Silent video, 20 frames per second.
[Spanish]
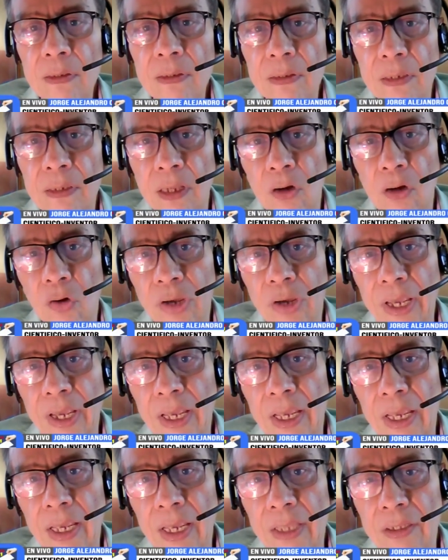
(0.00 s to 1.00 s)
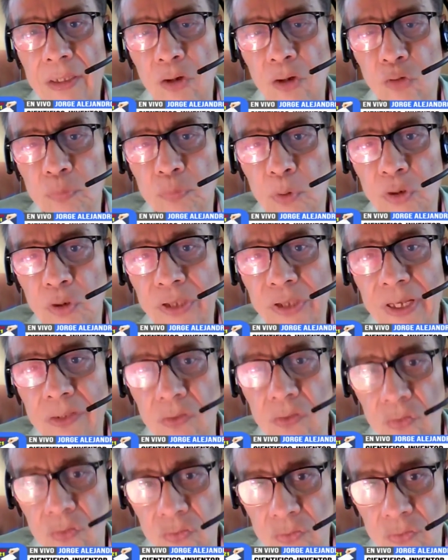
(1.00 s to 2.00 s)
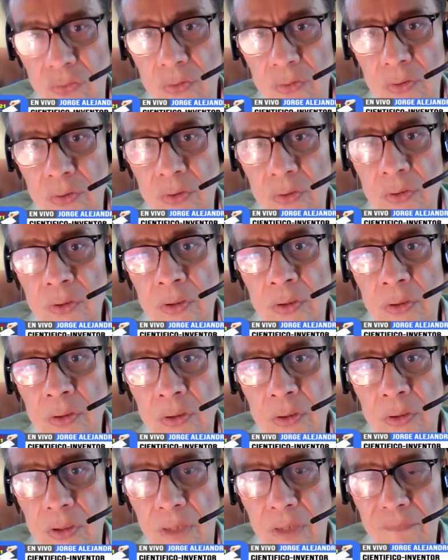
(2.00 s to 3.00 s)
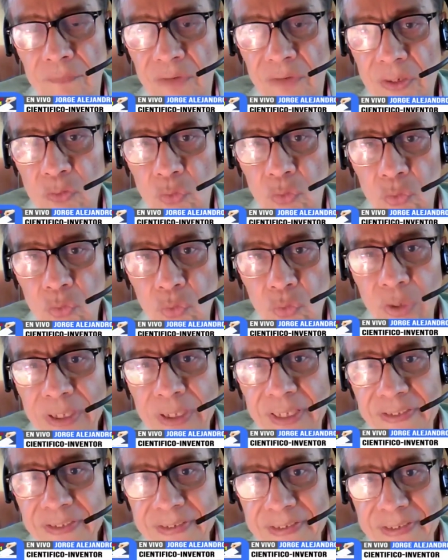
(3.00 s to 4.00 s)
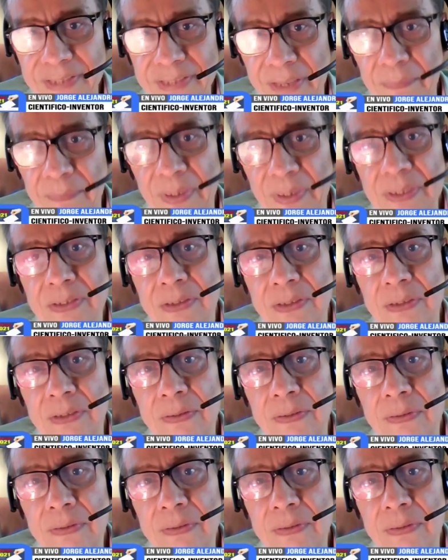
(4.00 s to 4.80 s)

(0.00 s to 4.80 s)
de, lo que, de los proyectos de infraestructura y de sistemas